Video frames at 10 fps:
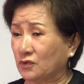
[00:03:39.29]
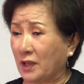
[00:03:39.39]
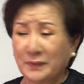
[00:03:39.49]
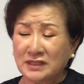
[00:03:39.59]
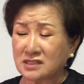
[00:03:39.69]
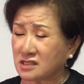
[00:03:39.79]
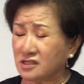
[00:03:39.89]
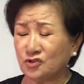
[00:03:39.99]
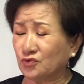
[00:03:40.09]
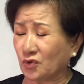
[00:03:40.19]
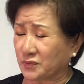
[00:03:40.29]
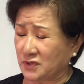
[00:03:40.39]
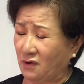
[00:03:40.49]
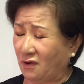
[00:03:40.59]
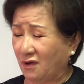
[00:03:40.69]
대바다 칠 이유도
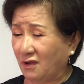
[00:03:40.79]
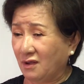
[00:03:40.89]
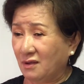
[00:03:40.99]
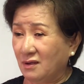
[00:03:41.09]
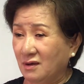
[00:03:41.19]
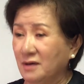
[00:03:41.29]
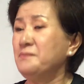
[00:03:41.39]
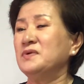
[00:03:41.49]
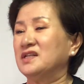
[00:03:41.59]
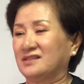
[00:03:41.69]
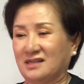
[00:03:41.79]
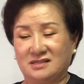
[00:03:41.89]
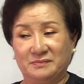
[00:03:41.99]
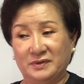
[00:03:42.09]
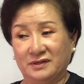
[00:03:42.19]
없어. 엄밀히
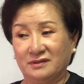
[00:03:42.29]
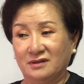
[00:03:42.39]
따지면.